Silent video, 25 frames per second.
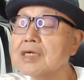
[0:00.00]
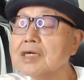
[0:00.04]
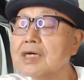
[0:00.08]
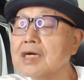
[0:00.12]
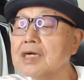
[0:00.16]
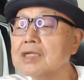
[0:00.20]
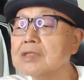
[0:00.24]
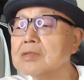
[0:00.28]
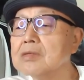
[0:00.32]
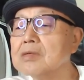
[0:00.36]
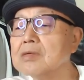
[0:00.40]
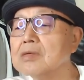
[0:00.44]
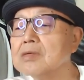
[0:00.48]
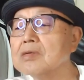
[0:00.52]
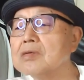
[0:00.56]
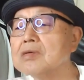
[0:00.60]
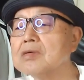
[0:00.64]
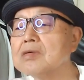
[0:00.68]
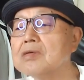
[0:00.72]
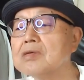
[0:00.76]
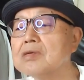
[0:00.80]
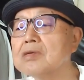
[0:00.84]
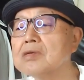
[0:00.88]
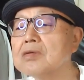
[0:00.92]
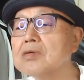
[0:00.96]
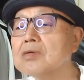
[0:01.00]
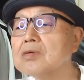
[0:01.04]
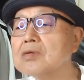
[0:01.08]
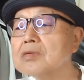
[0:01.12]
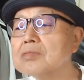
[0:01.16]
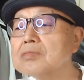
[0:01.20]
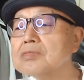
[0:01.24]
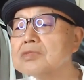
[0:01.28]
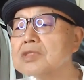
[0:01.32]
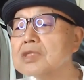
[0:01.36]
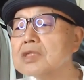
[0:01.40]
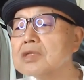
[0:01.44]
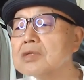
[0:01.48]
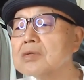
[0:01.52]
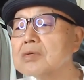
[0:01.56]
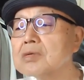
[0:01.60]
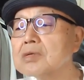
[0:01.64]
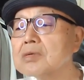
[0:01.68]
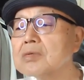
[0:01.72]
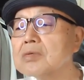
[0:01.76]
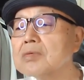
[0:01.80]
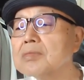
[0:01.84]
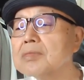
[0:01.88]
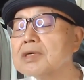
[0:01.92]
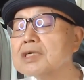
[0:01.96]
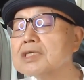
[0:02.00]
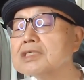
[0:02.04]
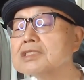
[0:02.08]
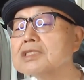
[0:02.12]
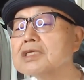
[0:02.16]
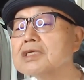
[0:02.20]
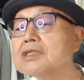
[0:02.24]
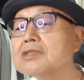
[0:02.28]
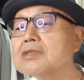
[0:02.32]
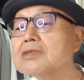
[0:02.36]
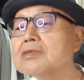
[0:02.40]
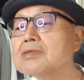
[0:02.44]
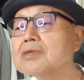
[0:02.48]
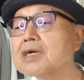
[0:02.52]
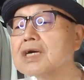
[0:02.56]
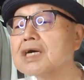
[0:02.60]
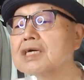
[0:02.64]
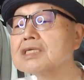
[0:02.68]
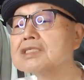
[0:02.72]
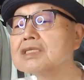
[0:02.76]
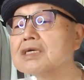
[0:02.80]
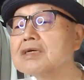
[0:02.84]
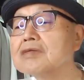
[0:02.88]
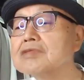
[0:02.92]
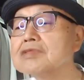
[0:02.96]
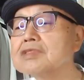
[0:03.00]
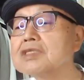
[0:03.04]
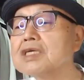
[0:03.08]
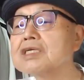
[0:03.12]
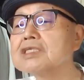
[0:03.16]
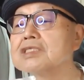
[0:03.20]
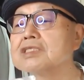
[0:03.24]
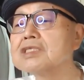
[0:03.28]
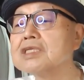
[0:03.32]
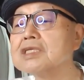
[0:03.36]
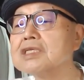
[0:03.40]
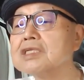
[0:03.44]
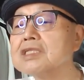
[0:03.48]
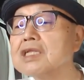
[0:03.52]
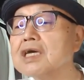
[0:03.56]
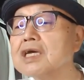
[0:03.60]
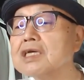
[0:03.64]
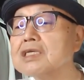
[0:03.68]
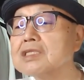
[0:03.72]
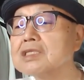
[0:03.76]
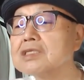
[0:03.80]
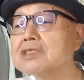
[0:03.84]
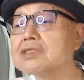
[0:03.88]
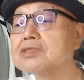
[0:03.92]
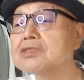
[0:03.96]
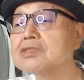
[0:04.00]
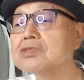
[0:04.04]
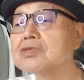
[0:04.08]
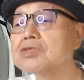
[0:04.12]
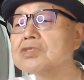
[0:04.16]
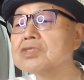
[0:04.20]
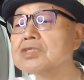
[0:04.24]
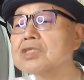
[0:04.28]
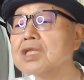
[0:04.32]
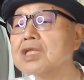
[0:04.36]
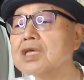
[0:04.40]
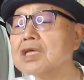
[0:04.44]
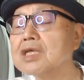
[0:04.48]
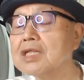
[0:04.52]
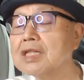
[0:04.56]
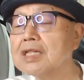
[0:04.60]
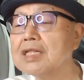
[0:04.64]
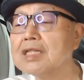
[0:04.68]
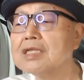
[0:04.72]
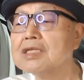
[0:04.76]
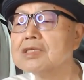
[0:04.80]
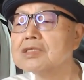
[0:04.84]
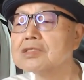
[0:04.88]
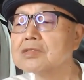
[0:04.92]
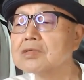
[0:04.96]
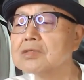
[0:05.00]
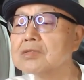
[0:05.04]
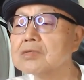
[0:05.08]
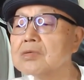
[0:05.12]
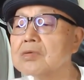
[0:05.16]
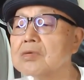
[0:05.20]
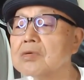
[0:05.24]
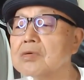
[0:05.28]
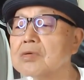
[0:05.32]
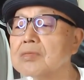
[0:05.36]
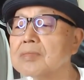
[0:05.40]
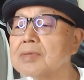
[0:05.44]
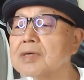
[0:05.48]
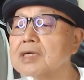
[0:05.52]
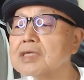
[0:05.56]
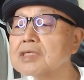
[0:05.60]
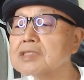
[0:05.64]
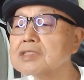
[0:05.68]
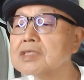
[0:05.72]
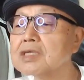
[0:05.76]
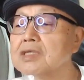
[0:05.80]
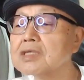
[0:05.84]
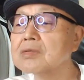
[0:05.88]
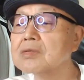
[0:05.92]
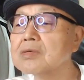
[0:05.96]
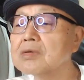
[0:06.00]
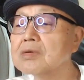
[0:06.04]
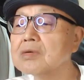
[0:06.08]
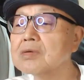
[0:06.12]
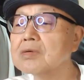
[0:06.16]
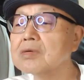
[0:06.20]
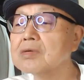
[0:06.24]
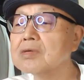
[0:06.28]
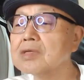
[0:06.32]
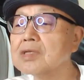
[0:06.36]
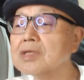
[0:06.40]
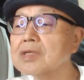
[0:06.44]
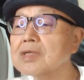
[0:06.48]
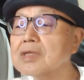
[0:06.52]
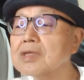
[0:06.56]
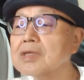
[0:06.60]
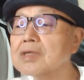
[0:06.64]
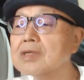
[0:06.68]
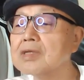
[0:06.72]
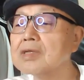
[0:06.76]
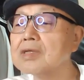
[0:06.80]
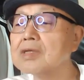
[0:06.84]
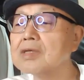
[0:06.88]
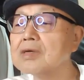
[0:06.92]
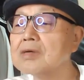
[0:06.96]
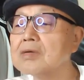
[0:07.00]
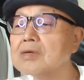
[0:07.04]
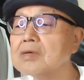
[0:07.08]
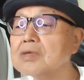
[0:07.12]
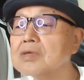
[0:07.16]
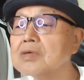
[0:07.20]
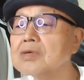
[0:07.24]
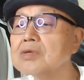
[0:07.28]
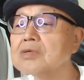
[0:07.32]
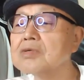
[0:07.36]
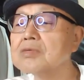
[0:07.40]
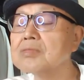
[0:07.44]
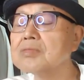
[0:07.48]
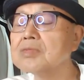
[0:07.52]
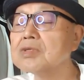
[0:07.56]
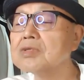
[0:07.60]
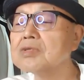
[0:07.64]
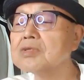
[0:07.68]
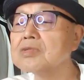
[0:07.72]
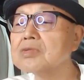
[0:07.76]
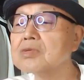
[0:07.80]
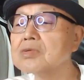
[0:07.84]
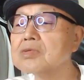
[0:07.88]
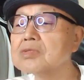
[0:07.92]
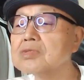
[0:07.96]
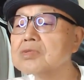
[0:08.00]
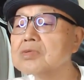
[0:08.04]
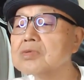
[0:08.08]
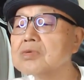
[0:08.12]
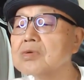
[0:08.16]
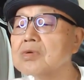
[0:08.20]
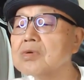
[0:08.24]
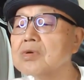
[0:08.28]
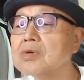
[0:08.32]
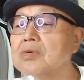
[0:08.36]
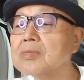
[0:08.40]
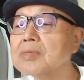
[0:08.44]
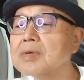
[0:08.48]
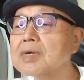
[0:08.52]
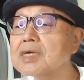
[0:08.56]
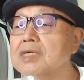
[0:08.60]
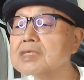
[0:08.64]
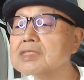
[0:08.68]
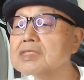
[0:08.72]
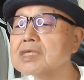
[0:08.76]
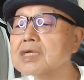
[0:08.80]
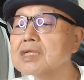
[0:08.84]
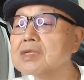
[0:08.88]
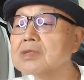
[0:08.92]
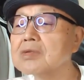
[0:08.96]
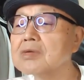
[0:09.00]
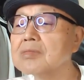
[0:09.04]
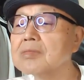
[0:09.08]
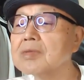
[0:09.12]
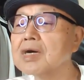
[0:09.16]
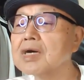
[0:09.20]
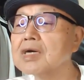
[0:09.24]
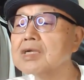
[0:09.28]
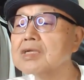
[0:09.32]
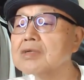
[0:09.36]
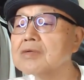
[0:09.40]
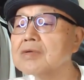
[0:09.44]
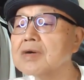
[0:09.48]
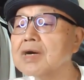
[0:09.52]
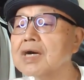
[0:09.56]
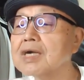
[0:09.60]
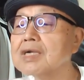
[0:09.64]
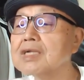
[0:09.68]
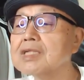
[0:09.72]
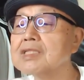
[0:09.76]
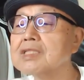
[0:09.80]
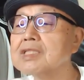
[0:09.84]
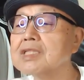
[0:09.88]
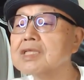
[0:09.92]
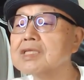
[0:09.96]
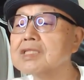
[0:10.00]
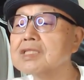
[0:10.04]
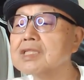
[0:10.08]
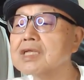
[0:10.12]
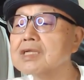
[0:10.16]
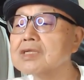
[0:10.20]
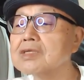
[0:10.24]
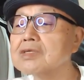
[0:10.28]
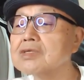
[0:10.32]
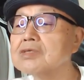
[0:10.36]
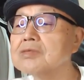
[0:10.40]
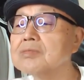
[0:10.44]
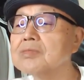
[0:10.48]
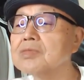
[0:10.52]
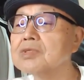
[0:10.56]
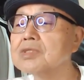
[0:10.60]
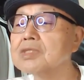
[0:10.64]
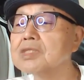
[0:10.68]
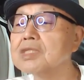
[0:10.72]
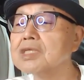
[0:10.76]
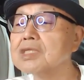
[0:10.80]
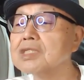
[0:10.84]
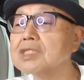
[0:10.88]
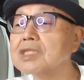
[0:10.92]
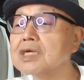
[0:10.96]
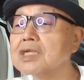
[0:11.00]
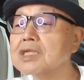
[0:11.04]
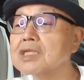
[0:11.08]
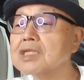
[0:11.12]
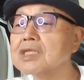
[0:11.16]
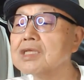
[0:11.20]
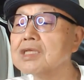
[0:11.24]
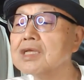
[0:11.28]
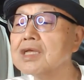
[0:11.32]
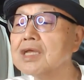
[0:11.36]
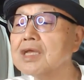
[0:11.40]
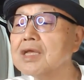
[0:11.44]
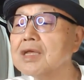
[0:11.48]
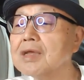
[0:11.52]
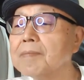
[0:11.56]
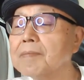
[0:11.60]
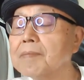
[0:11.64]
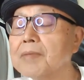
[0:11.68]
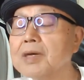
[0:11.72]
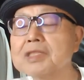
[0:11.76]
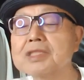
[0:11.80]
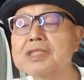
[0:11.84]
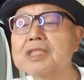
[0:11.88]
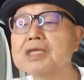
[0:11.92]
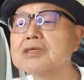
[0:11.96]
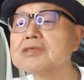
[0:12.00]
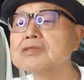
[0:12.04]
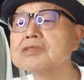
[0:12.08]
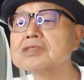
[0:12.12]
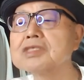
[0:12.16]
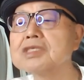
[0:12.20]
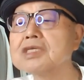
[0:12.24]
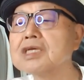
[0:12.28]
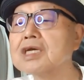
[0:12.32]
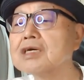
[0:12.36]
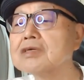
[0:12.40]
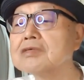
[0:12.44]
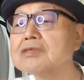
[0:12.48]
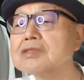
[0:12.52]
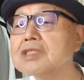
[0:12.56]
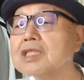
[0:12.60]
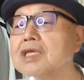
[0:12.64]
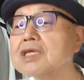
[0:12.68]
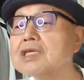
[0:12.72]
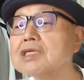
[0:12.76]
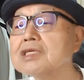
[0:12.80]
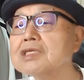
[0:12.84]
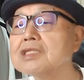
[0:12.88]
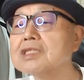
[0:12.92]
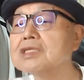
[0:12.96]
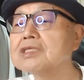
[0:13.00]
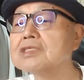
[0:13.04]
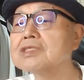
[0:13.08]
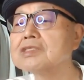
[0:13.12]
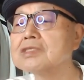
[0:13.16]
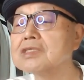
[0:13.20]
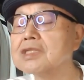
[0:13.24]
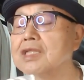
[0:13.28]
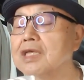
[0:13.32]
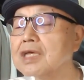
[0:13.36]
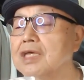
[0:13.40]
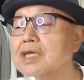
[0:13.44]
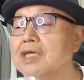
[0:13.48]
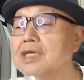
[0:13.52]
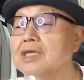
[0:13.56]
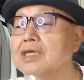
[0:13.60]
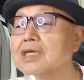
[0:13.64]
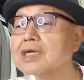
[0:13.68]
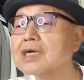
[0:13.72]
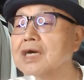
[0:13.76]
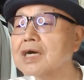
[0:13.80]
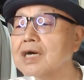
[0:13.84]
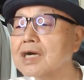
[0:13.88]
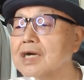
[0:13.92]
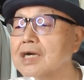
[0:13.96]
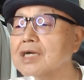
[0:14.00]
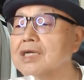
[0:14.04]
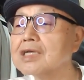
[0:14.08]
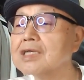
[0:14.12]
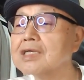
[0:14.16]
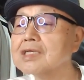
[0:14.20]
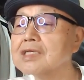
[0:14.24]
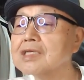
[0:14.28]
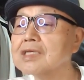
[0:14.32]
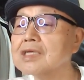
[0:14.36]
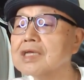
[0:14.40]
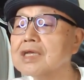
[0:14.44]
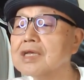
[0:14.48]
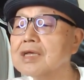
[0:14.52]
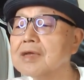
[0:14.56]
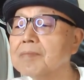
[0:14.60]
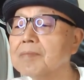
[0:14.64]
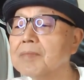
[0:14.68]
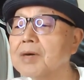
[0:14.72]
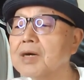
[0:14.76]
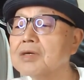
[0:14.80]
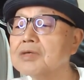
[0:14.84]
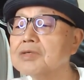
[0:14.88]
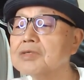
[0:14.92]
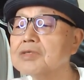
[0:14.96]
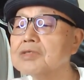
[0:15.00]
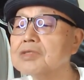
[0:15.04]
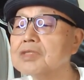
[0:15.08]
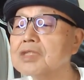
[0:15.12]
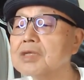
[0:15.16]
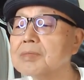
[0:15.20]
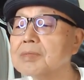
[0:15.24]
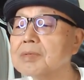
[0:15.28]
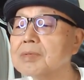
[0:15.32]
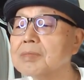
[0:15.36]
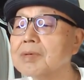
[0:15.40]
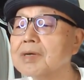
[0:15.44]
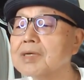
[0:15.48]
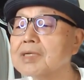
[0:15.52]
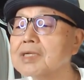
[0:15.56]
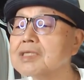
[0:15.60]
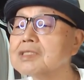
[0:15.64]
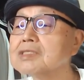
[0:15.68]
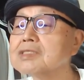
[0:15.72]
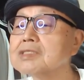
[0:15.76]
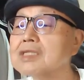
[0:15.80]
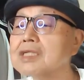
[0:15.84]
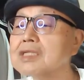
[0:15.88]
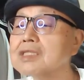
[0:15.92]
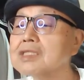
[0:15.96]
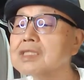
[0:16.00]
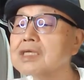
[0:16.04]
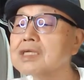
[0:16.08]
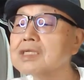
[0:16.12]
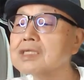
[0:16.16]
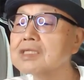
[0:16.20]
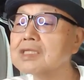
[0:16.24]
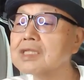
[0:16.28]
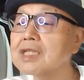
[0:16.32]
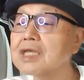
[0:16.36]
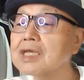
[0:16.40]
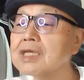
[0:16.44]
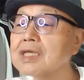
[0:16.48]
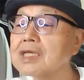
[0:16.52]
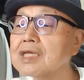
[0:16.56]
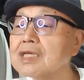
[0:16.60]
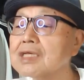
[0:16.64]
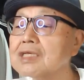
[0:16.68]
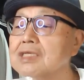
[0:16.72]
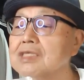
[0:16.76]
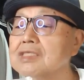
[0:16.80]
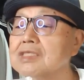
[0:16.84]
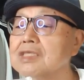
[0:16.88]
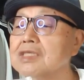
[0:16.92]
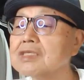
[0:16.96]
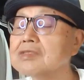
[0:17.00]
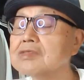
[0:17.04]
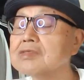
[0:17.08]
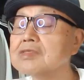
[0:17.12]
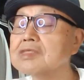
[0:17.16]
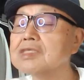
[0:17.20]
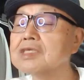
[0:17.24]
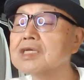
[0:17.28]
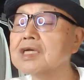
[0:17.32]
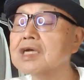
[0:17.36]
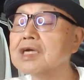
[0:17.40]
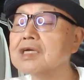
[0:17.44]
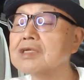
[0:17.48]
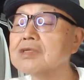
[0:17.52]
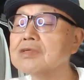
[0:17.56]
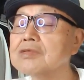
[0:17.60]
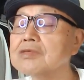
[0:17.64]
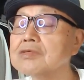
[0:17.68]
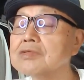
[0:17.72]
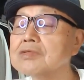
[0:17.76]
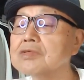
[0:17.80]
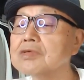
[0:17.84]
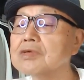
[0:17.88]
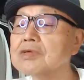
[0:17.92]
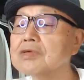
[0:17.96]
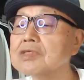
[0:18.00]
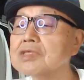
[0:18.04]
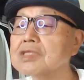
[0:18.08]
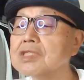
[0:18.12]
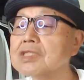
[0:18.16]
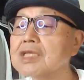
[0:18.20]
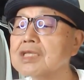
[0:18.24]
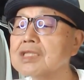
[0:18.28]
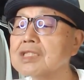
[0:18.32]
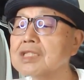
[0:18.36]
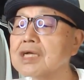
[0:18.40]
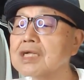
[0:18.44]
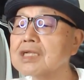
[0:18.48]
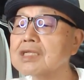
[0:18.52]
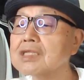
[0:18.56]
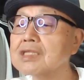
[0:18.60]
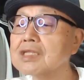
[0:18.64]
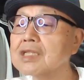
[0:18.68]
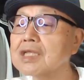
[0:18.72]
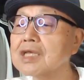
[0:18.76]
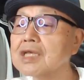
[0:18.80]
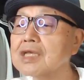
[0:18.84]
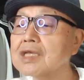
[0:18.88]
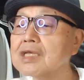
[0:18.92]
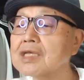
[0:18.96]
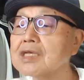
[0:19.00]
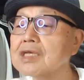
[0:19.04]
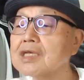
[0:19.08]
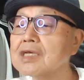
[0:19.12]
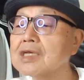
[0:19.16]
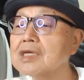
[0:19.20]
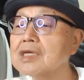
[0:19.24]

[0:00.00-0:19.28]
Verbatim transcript: あの、おおむねのお化けさんっていうのは傘を差していないです。そして、そのお化けんの、えー、よく見ると、そのお化けさんの周りは晴れていたり、曇っていたり、全く違う天気ですね。はい。真冬でも真夏だったりね、季節違いの服を着ていたりね、